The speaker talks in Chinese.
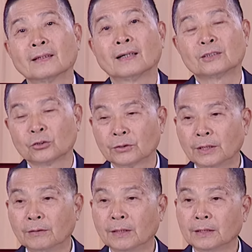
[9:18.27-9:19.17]
啊，就是
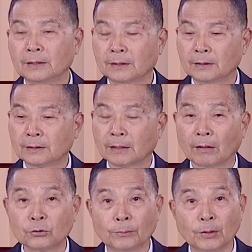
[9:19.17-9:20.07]
因为你小孩
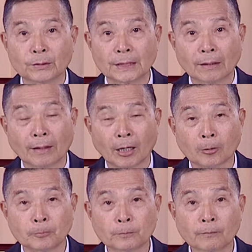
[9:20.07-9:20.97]
子没有教好，
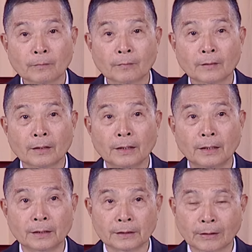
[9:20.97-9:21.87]

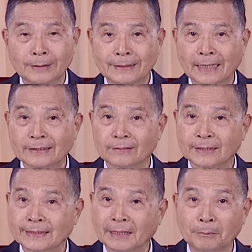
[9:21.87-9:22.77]
影响到一家人的
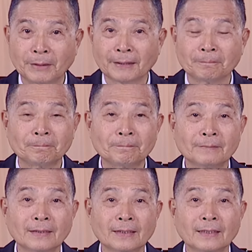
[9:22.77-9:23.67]
生命，
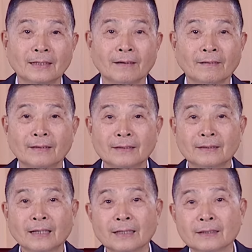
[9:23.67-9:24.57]
啊，
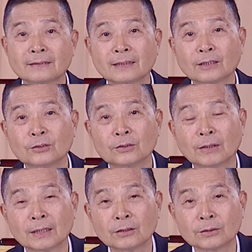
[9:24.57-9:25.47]
那两个杀人
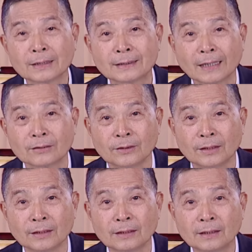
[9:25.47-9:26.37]
犯都在杀人
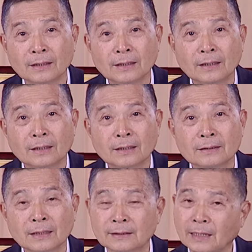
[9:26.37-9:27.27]
呢，
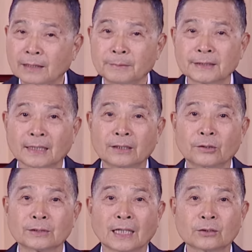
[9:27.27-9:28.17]
在杀你们三个有
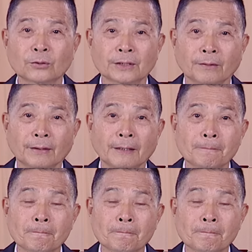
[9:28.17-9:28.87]
差多少呢？